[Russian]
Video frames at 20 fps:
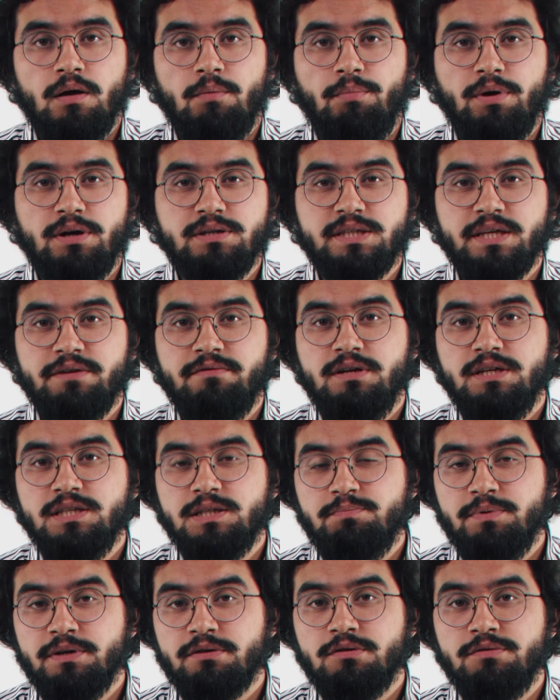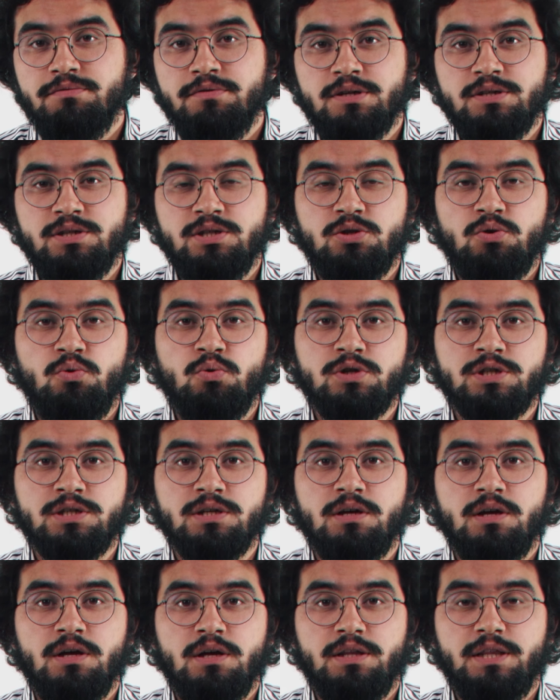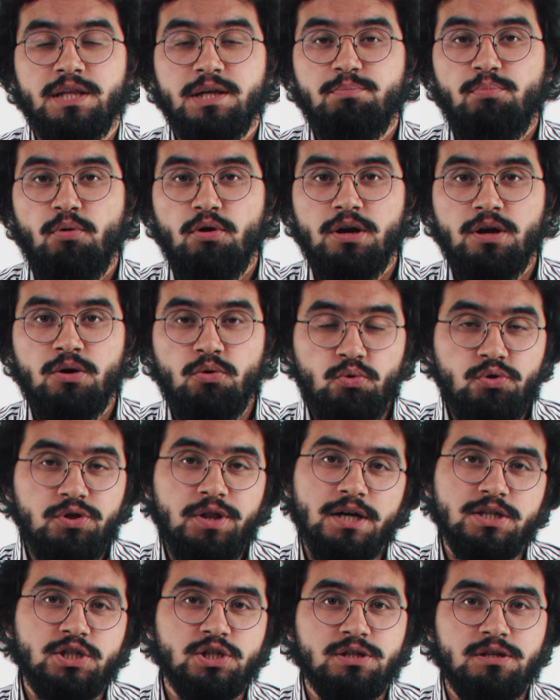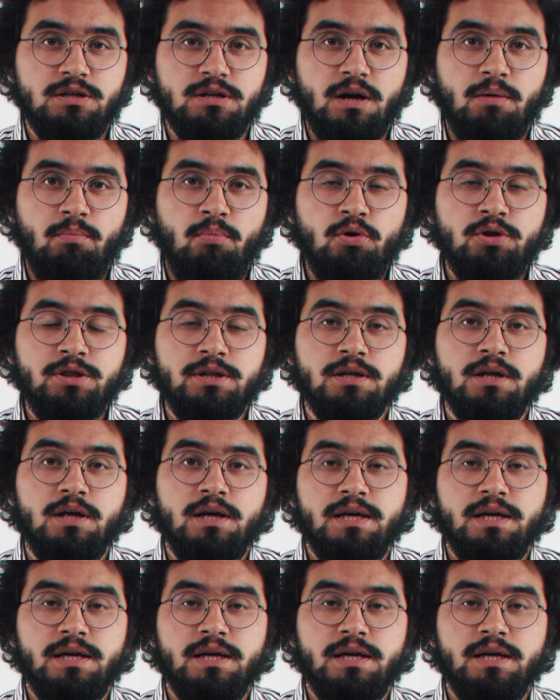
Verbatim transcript: Мы оставили из первой версии курса наиболее удачные работы